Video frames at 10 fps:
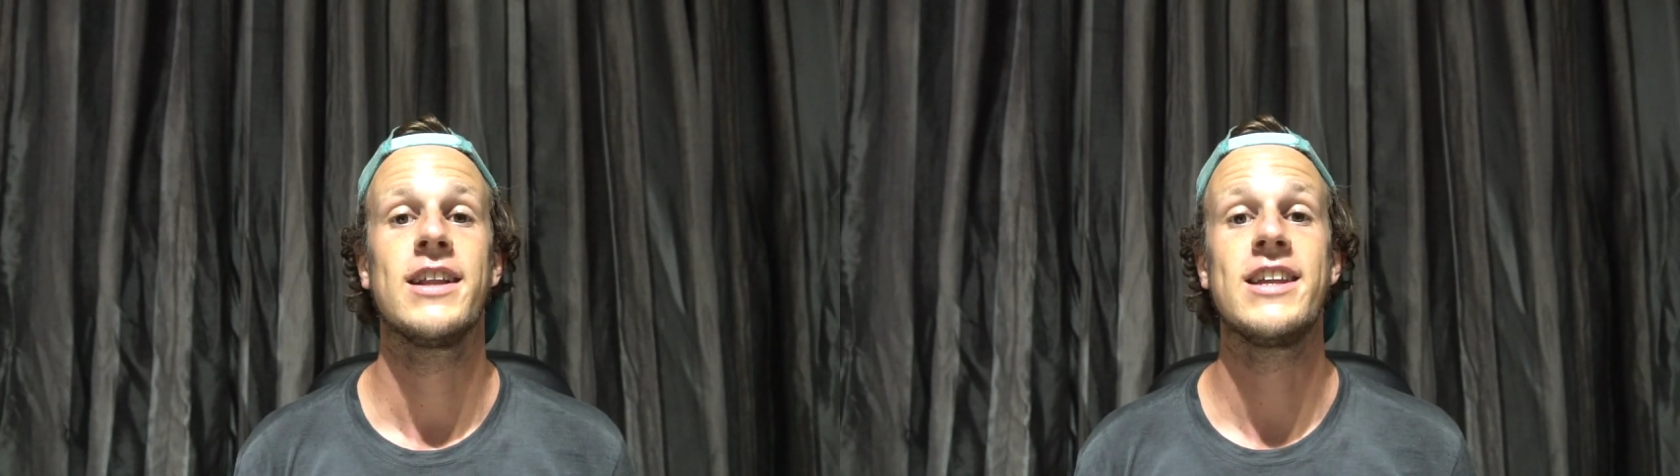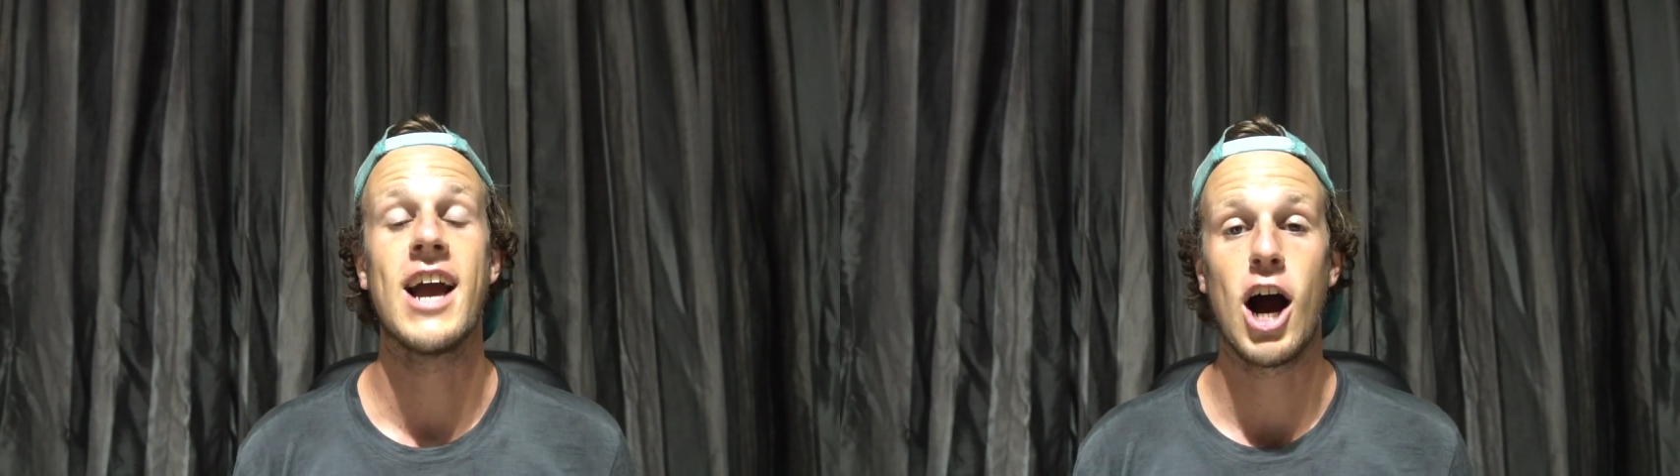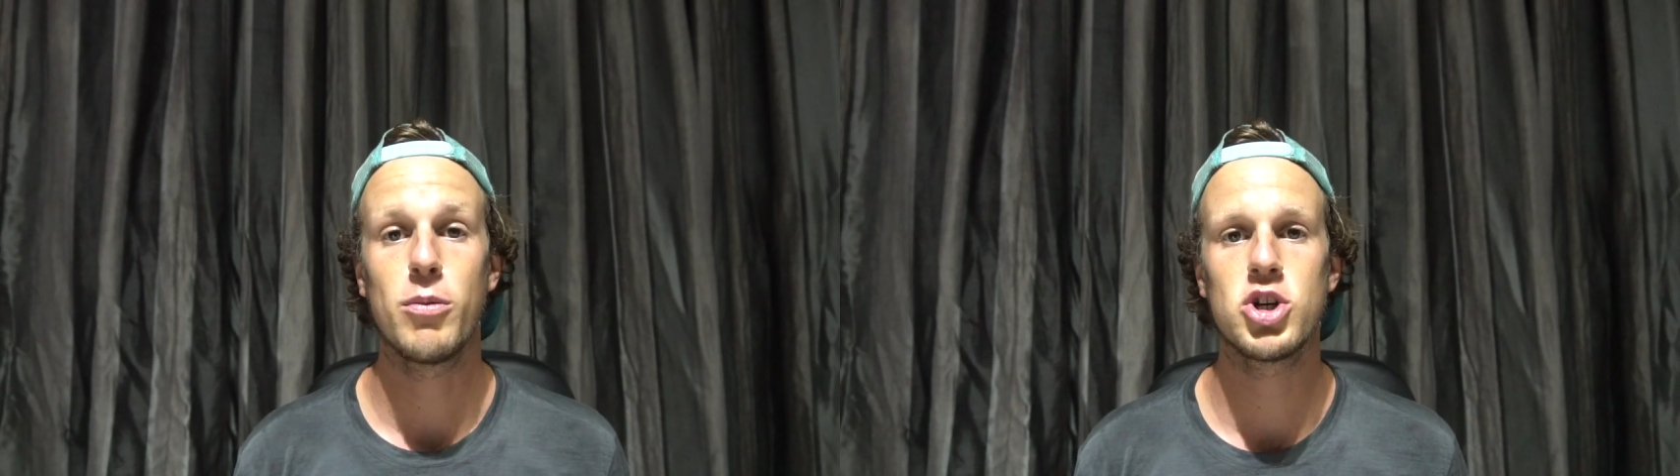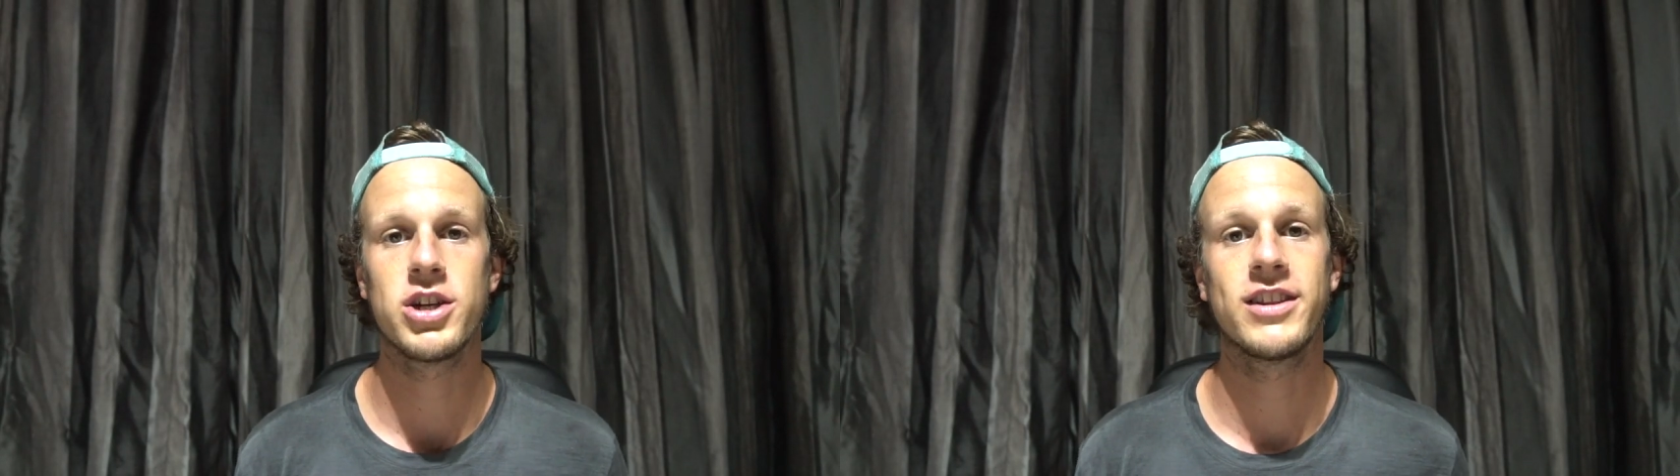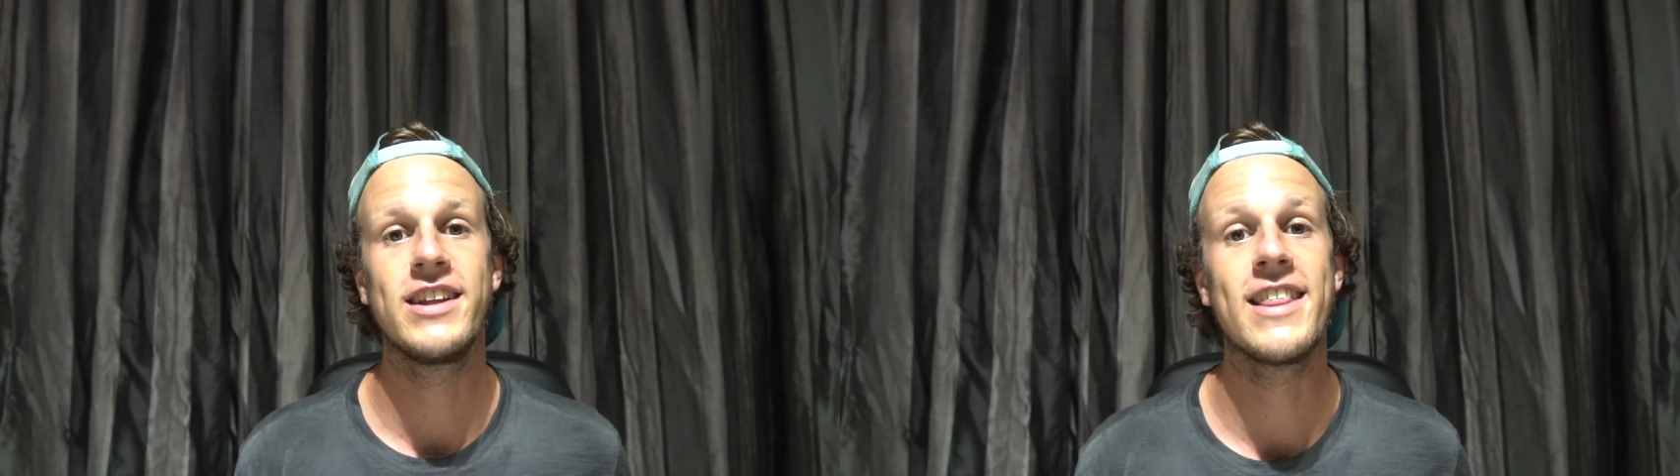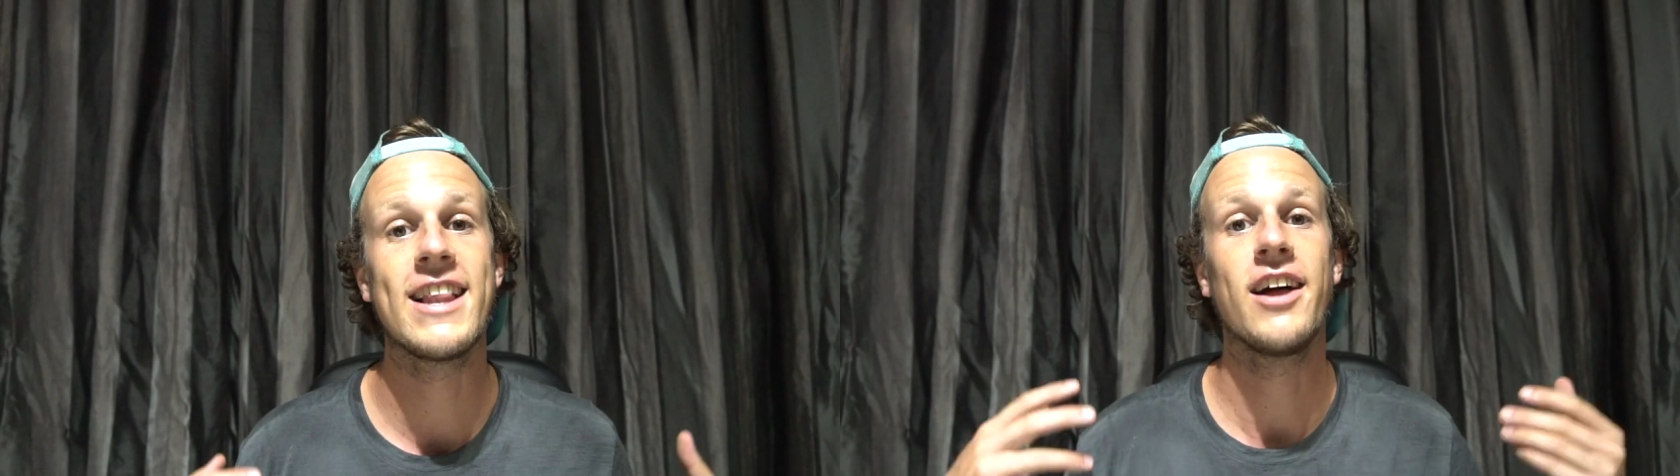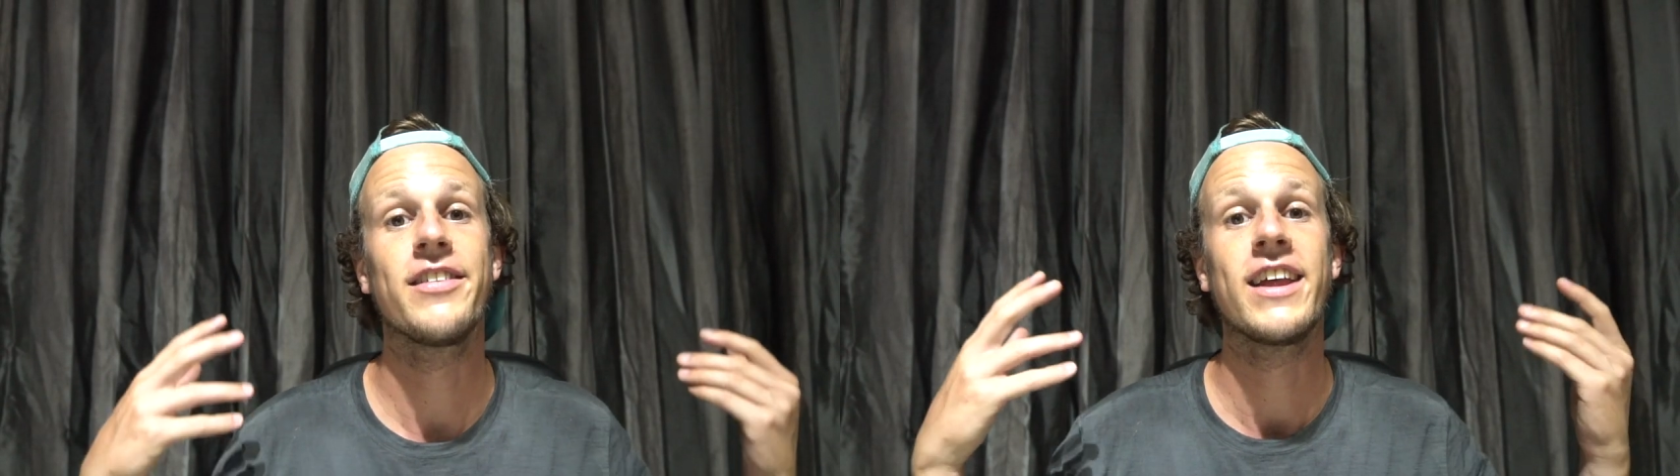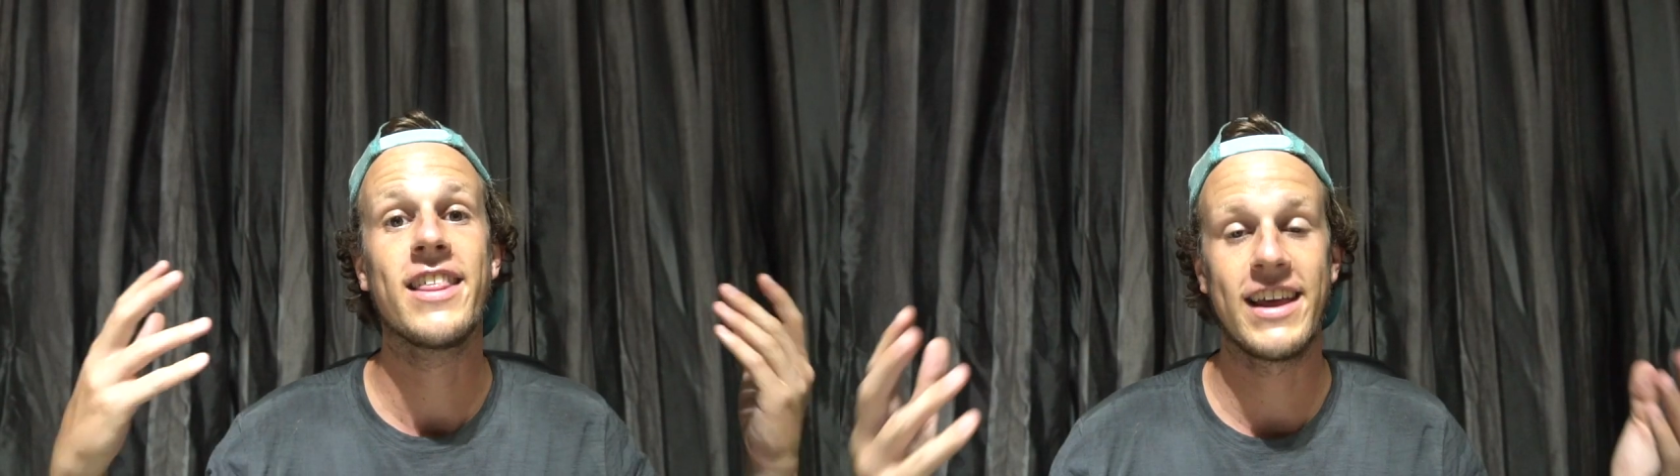die Hauptstadt ins
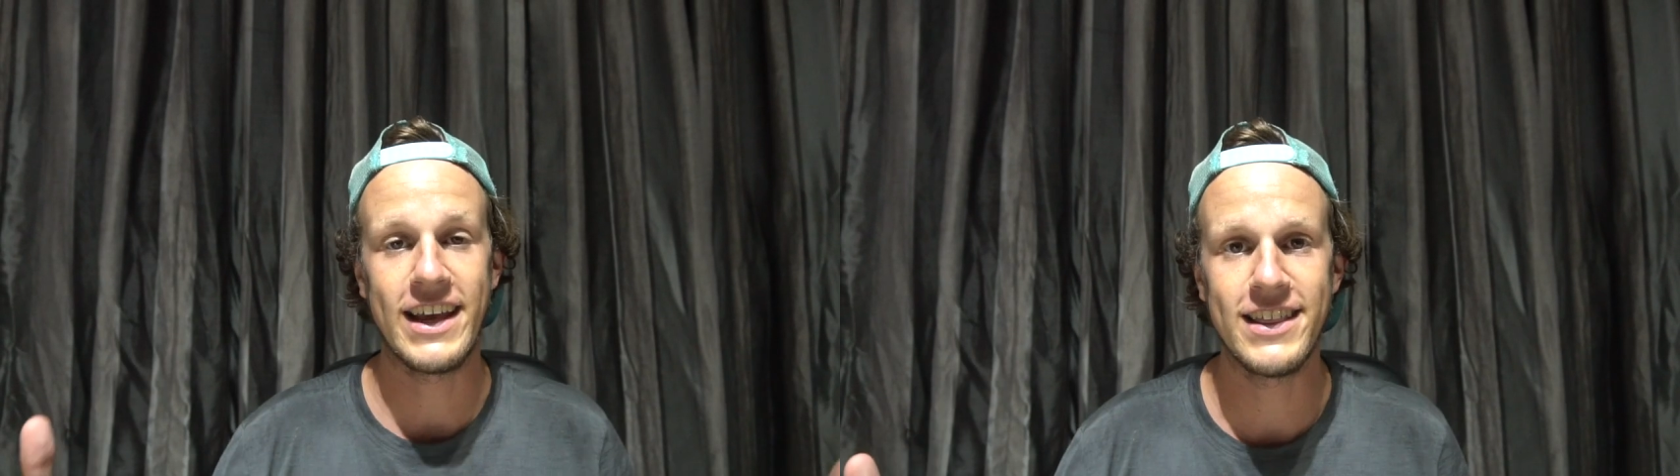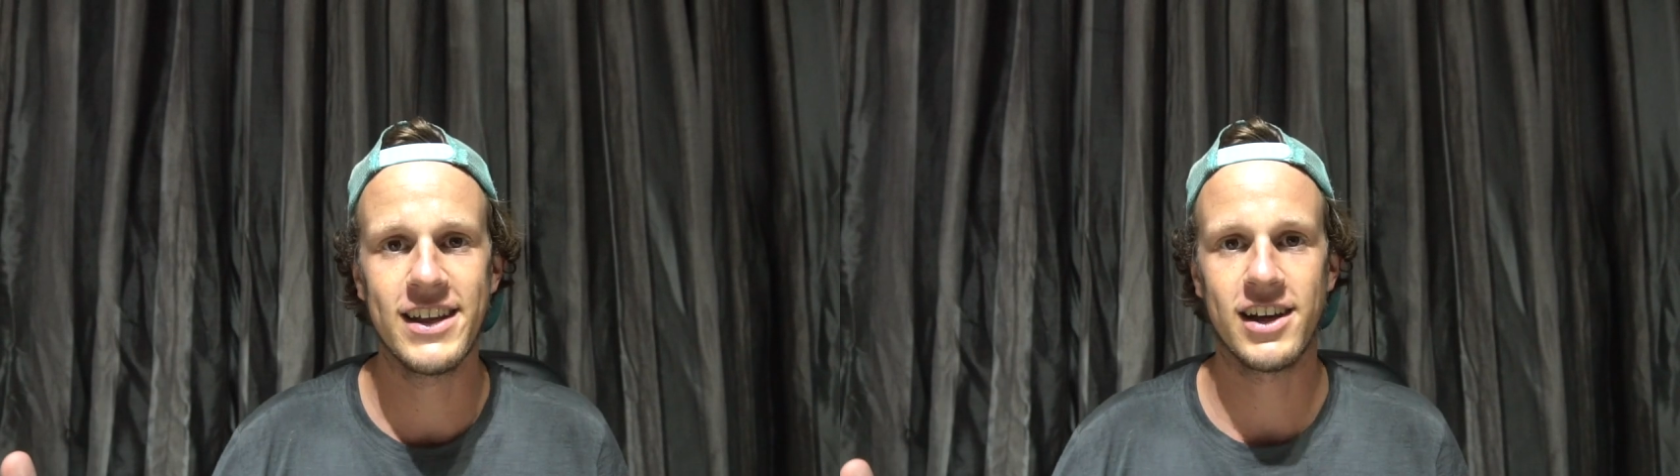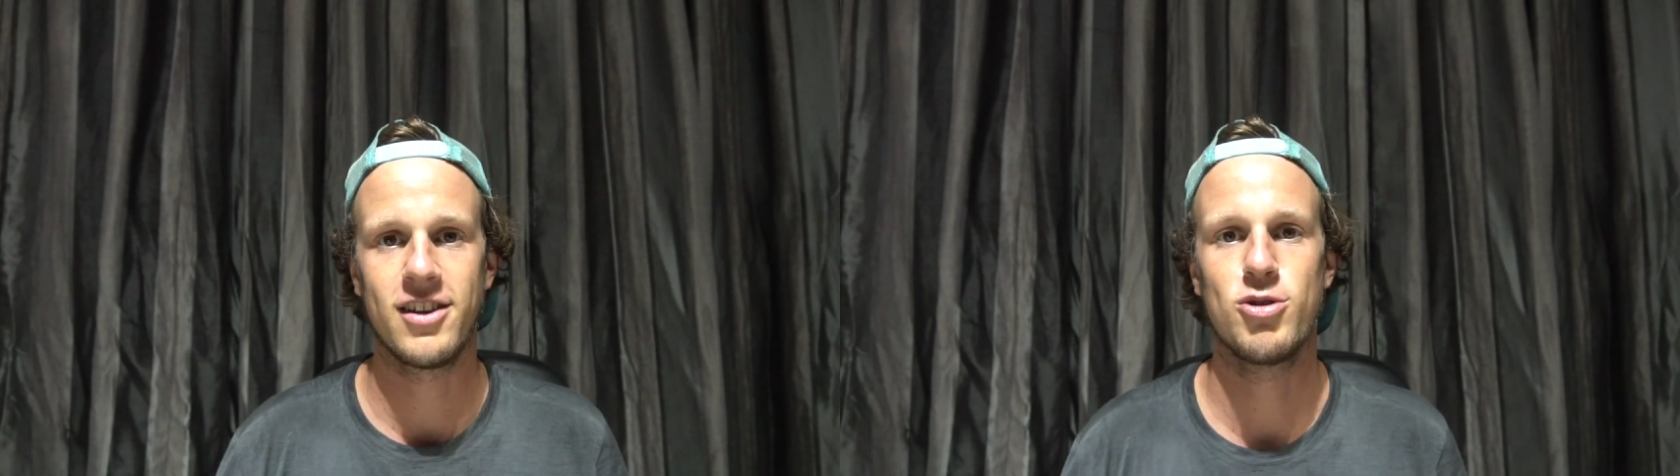Landesinnere